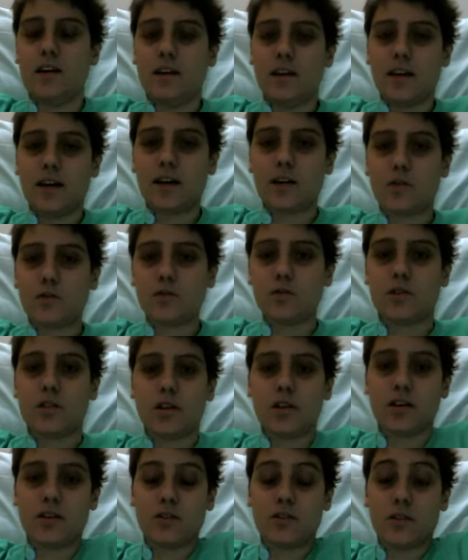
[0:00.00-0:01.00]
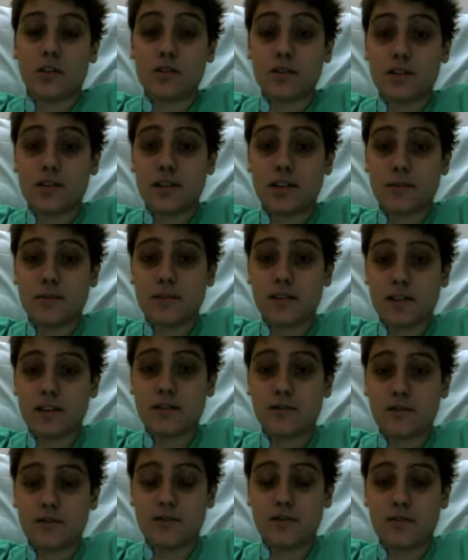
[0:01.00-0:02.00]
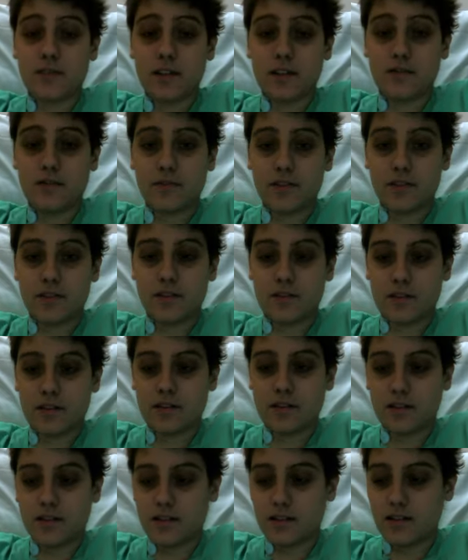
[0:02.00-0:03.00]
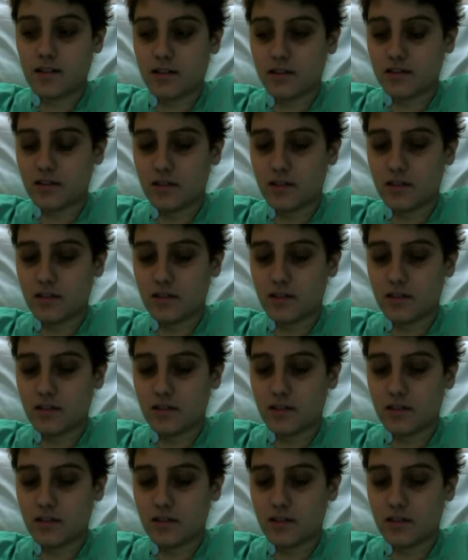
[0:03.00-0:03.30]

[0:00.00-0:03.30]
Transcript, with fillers: Ja gut, sonst gibt es nicht, nicht viel zu erzählen.